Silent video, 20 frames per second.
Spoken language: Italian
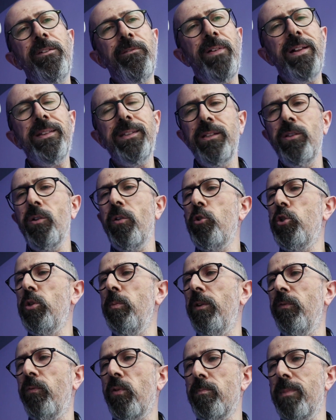Infatti ad oggi
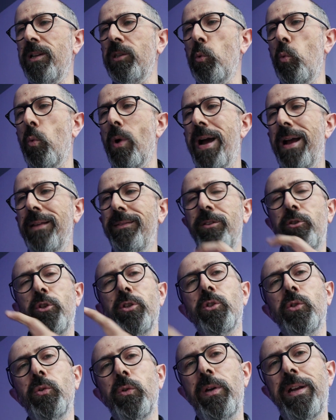per il formato wide c'è
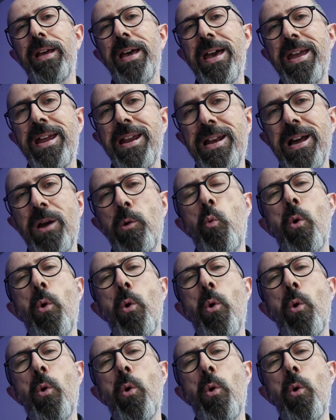solo lei, la